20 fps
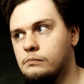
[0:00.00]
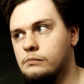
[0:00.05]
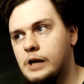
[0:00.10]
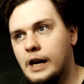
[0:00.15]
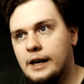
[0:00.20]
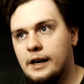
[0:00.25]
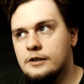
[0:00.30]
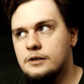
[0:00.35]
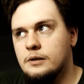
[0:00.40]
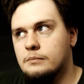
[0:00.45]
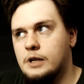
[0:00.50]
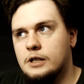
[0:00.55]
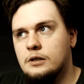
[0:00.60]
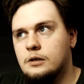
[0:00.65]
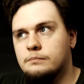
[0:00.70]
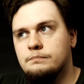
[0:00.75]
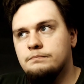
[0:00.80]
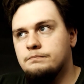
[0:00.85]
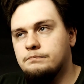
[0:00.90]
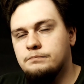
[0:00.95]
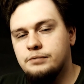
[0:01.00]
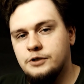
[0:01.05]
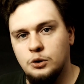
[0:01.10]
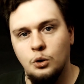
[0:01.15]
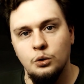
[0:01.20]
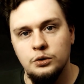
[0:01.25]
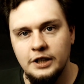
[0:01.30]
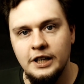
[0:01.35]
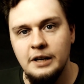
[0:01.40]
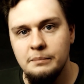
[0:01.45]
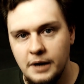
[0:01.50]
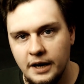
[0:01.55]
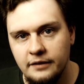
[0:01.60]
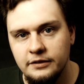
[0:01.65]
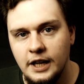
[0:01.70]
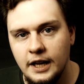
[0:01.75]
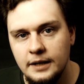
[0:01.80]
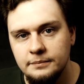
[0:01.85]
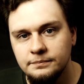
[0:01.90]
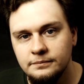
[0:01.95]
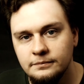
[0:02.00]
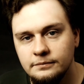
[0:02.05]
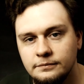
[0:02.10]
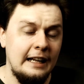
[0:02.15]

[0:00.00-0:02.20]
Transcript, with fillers: jakie są tego skutki, prawda?